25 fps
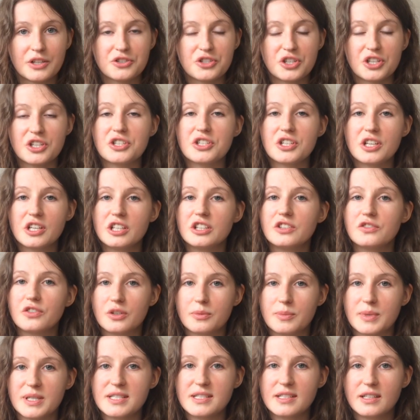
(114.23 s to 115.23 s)
Część tej
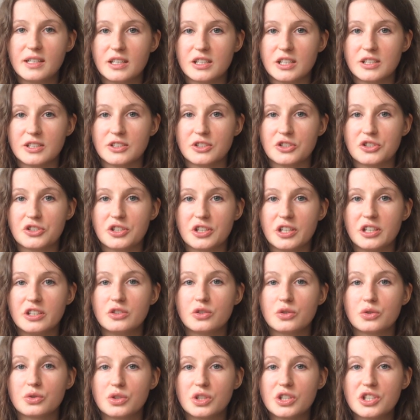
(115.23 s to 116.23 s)
informacji genetycznej
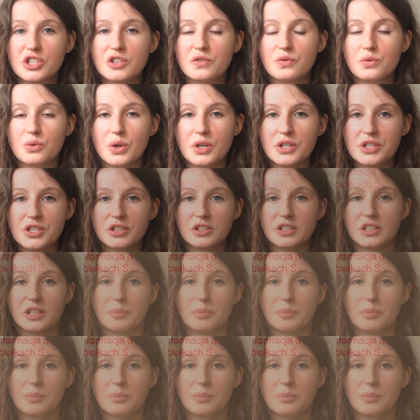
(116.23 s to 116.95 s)
dotyczy właśnie